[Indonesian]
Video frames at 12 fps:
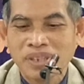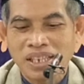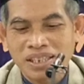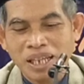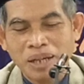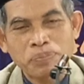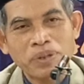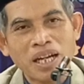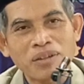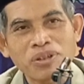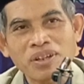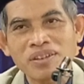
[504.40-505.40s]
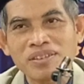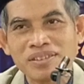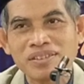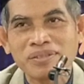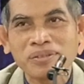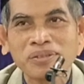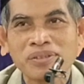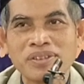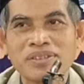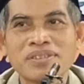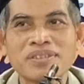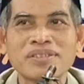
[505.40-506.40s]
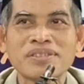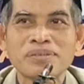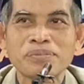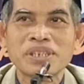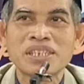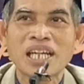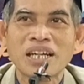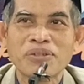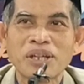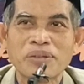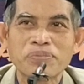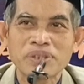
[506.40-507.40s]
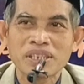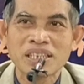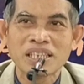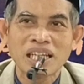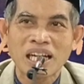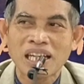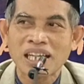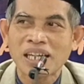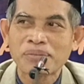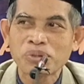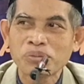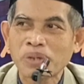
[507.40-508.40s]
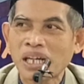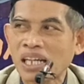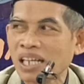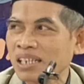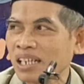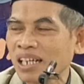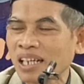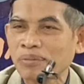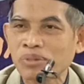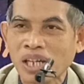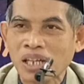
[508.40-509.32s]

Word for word: Nah, tapi Allah menjawab ini alamu malah taklamun.